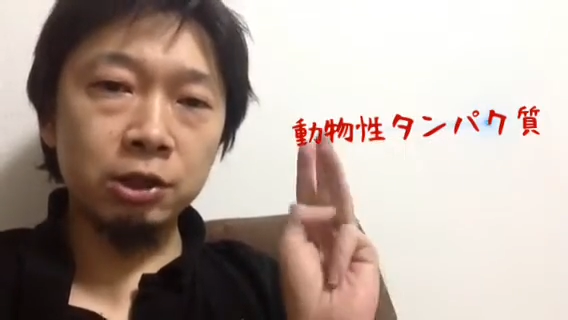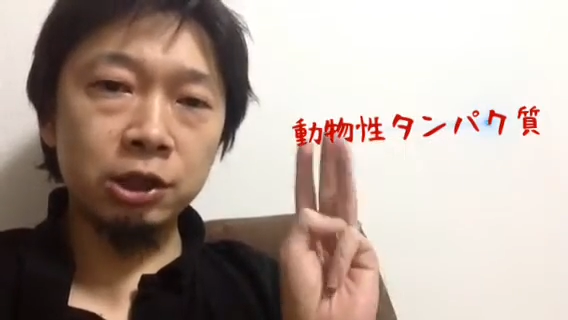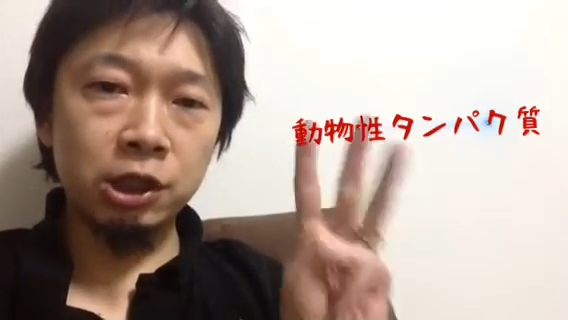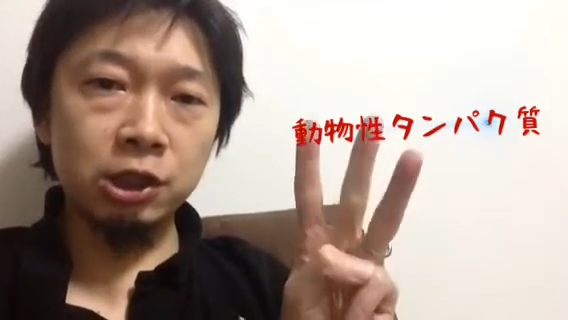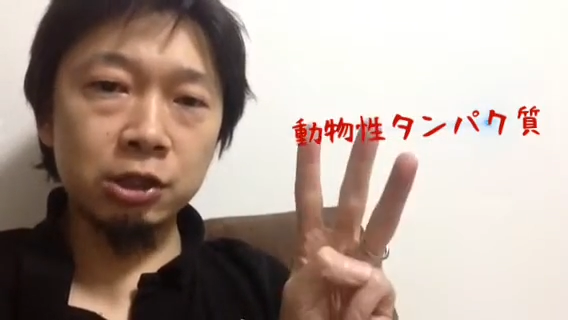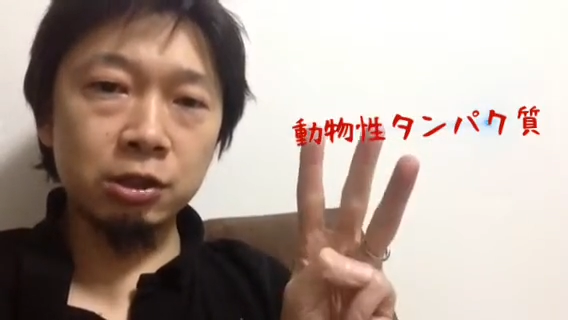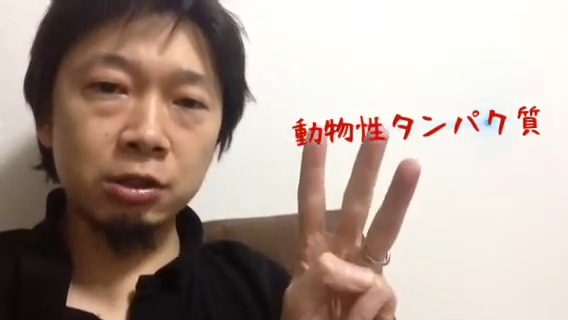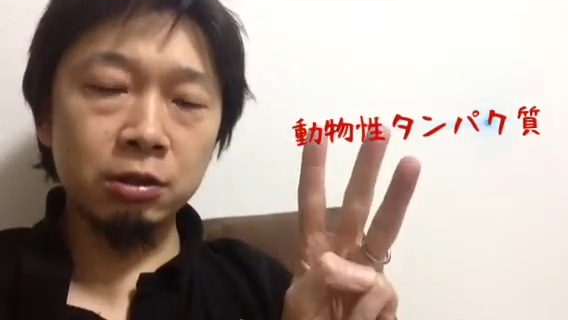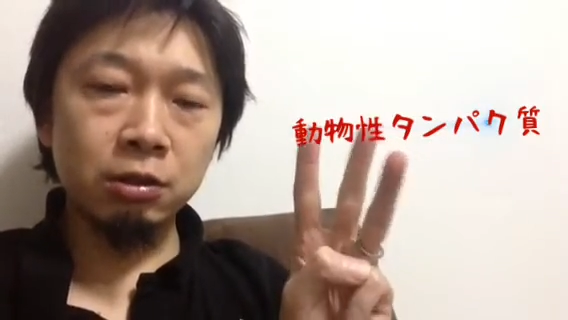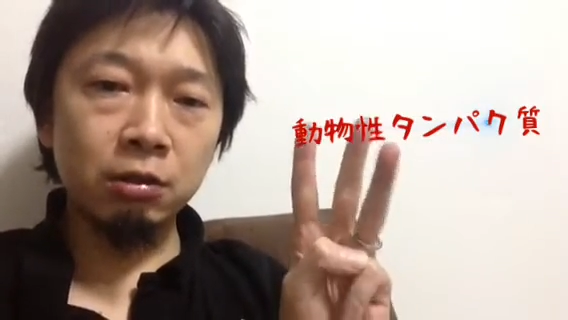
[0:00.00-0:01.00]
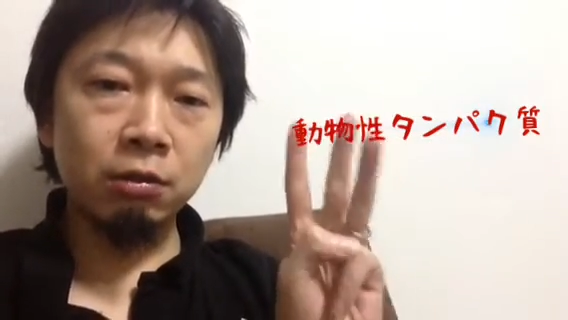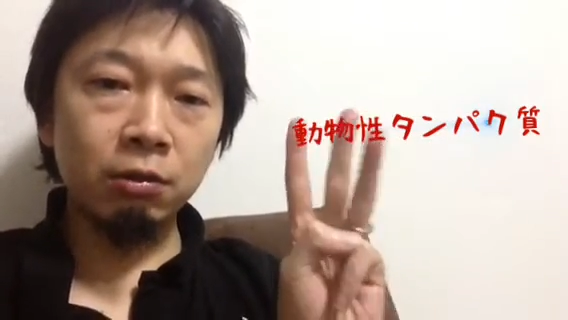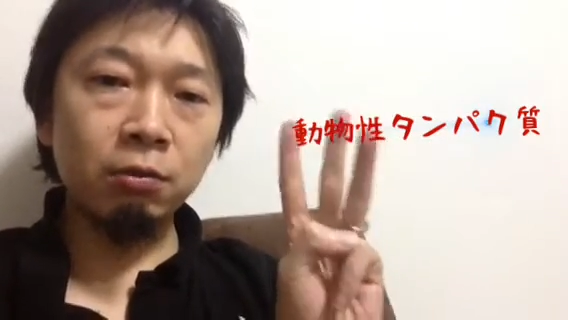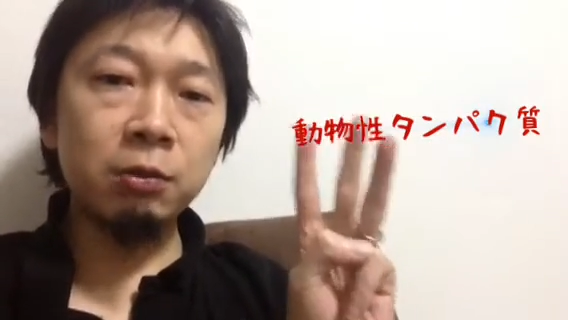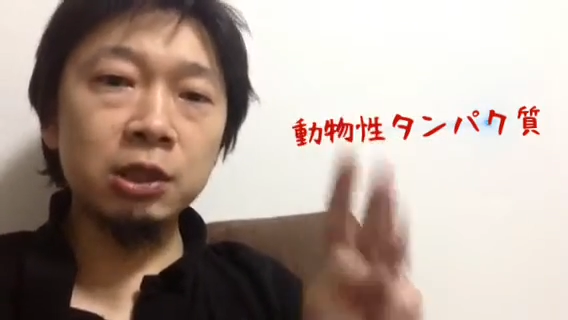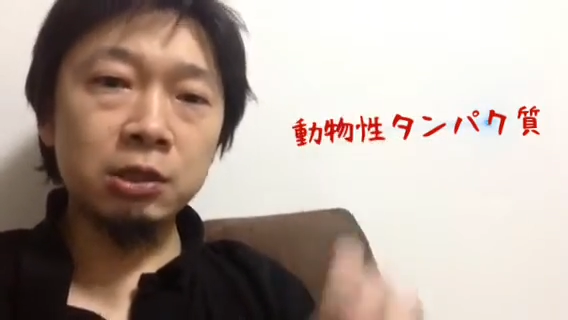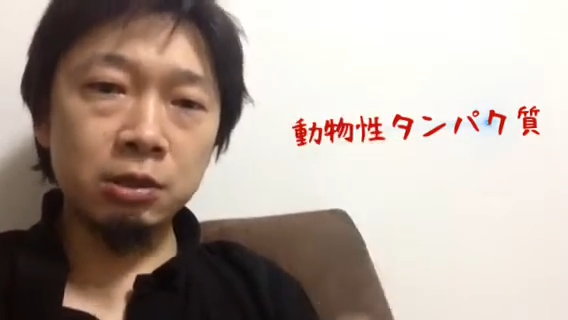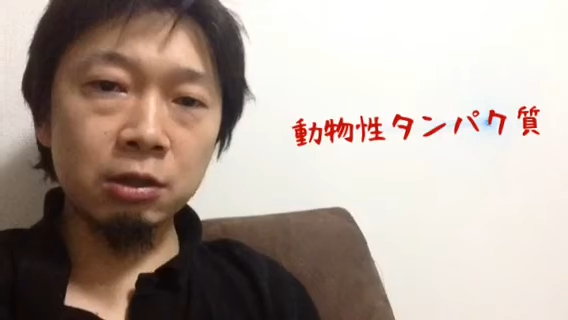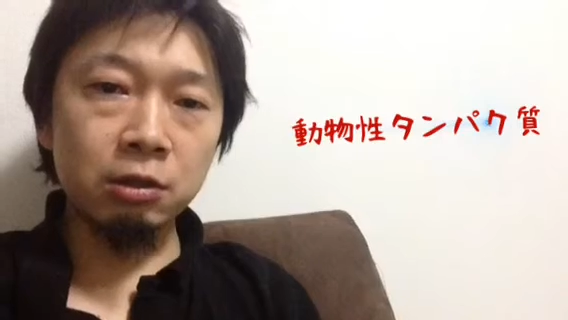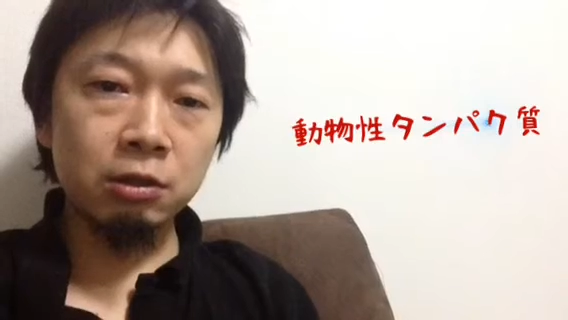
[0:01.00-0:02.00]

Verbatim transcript: チーズ、このみっつ、